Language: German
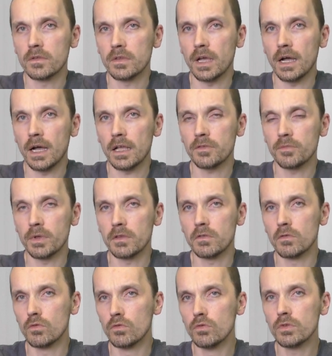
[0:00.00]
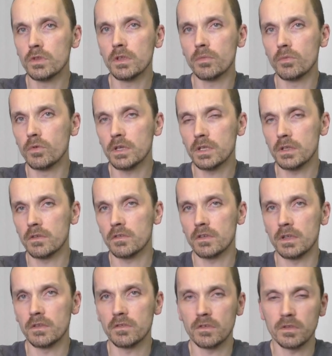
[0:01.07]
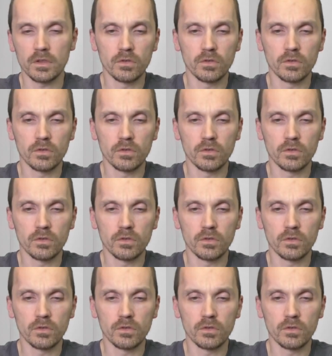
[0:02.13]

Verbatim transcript: der Hardware zugute, wo ich das Ganze